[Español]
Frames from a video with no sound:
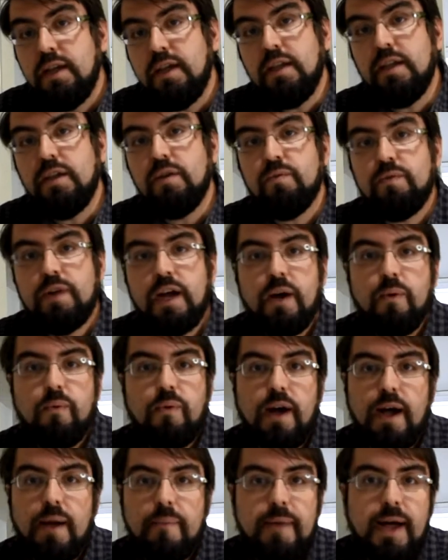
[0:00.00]
y un
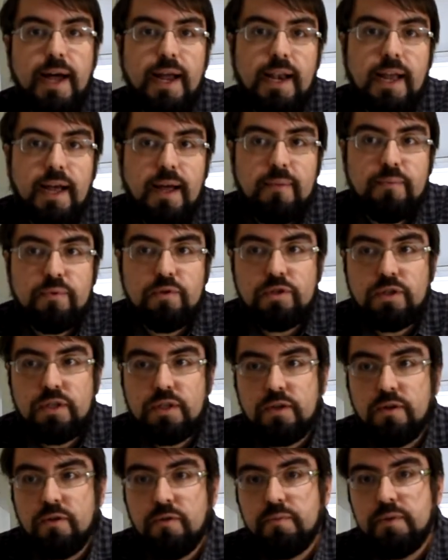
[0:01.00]
agua mala, pues
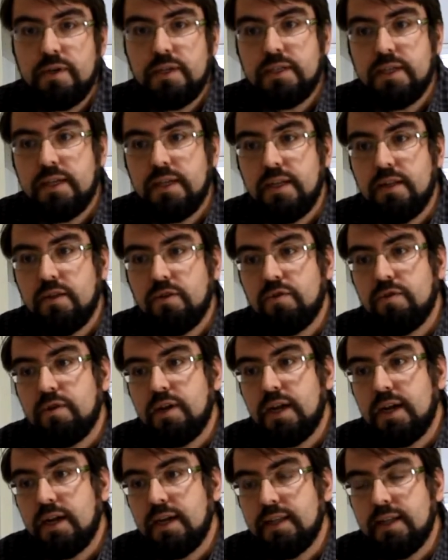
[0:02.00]
eh, como puede ser en
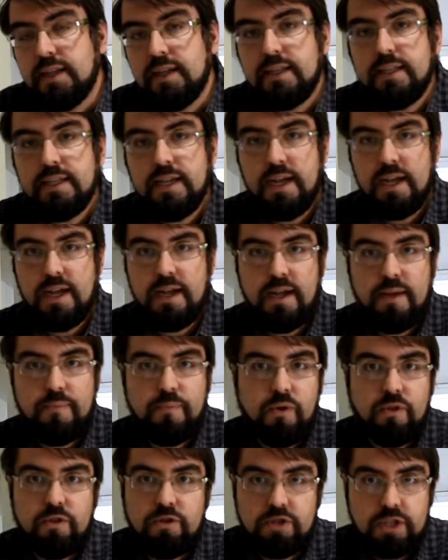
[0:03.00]
zonas que tienen ya
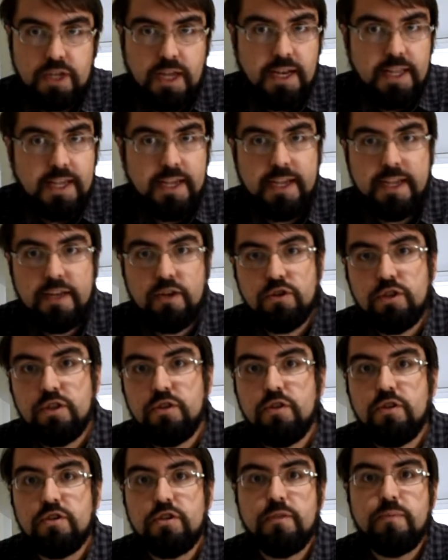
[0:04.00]
pozos salinos y
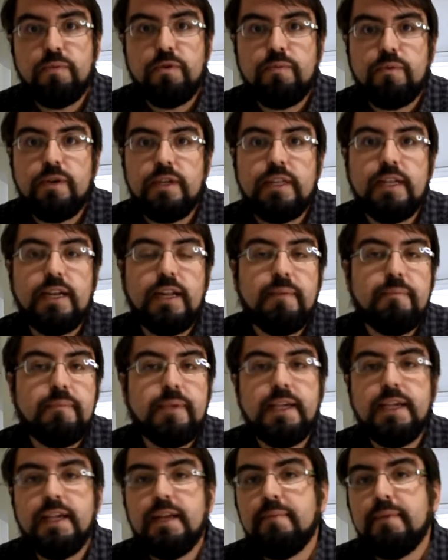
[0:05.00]
todo esto, pues puede tener
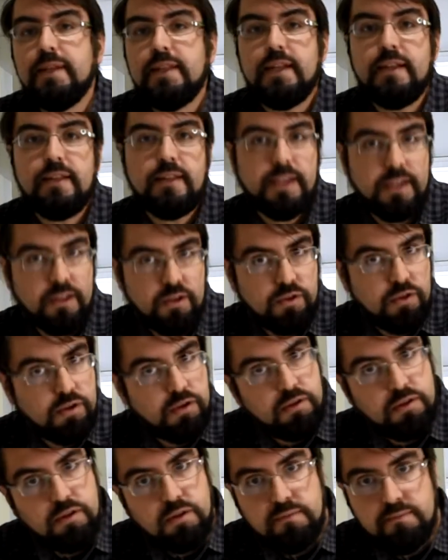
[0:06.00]
1000,
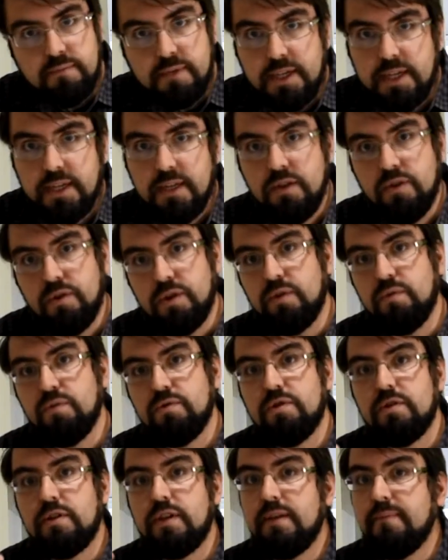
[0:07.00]
1300, 2000 o
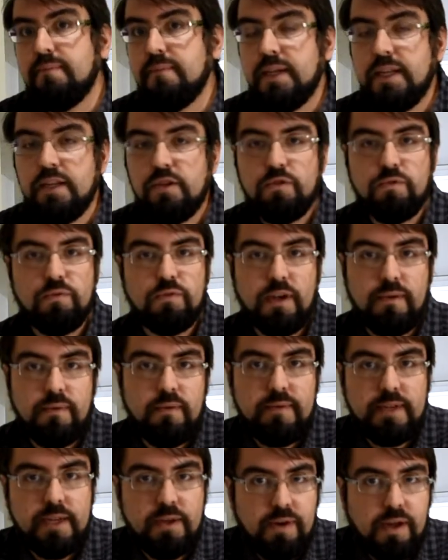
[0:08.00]
incluso 3000. Yo nunca
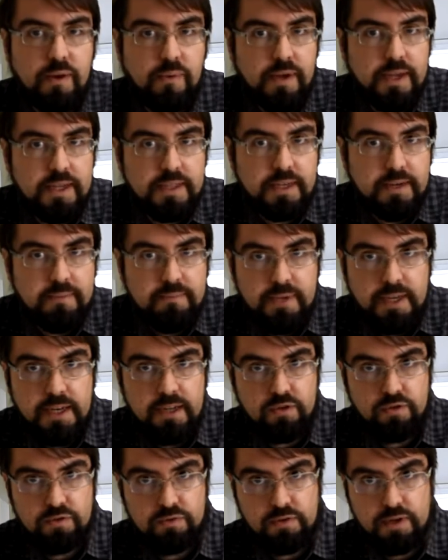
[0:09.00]
bebería un agua de 3000,
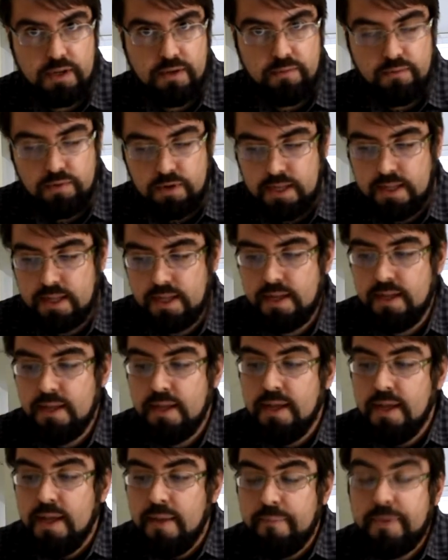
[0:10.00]
eso es una burrada.
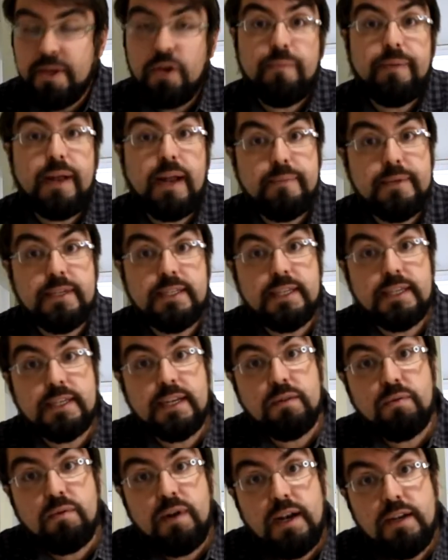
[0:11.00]
Pero para piscinas
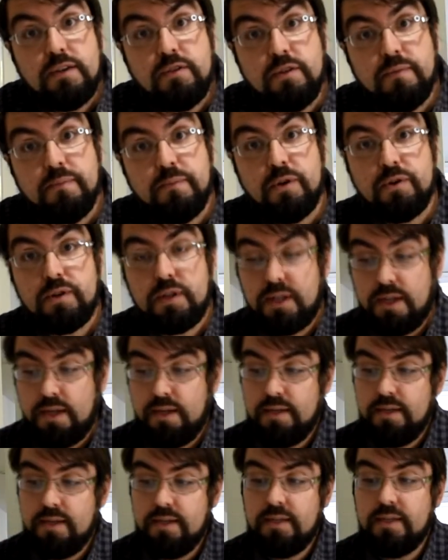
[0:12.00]
naturales no importa.
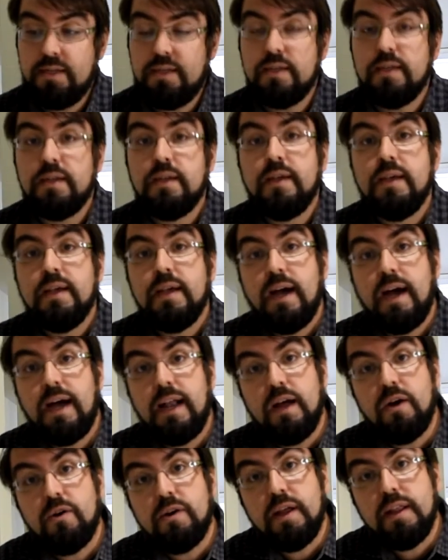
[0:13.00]
Es decir, a
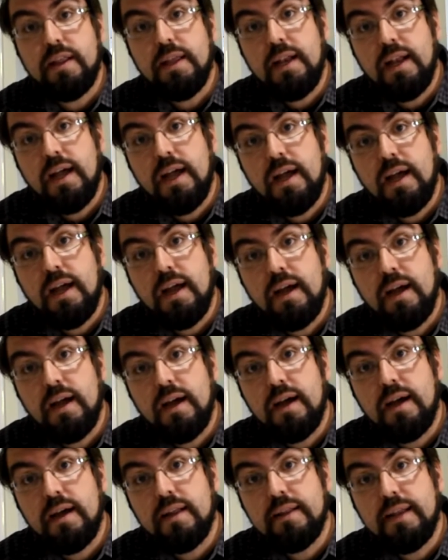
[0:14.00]
la hora de
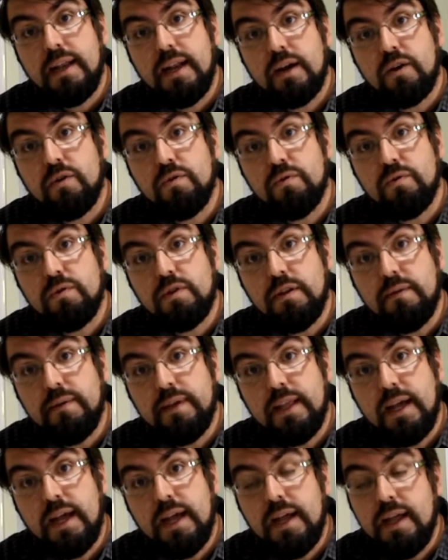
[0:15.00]
la,
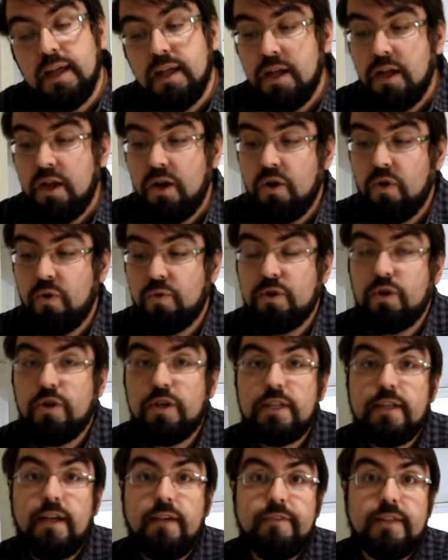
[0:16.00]
conductividad, lo único que
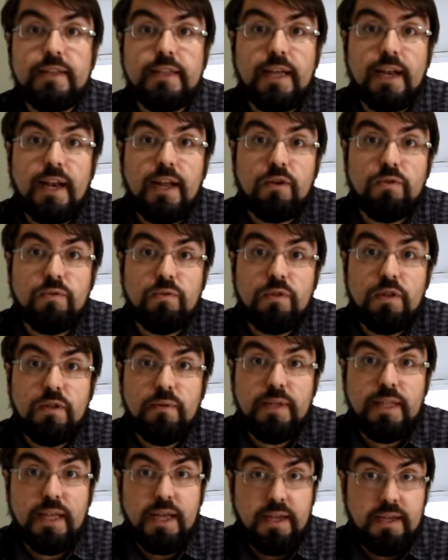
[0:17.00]
te va a afectar la
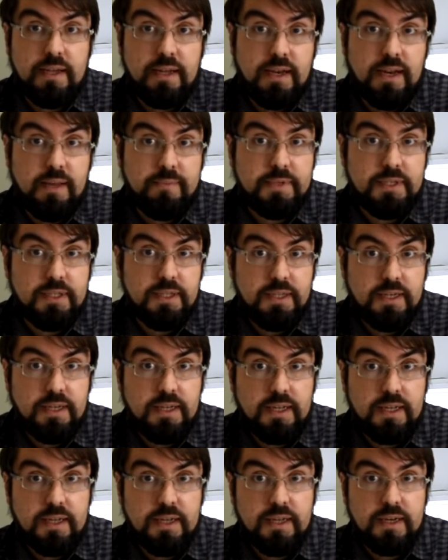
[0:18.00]
conductividad en la
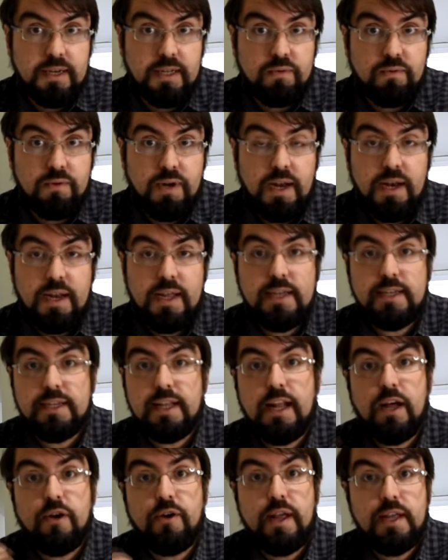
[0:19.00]
piscina natural es a
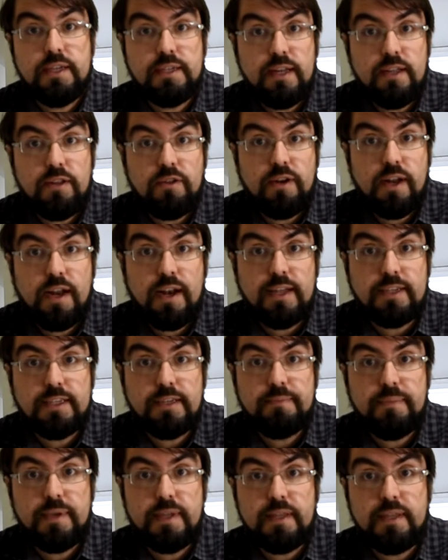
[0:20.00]
la hora de seleccionar las
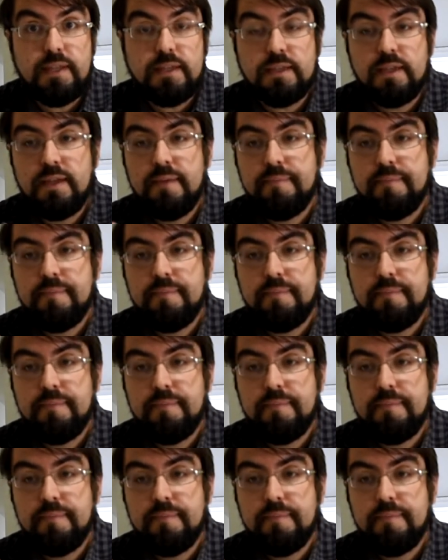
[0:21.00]
especies.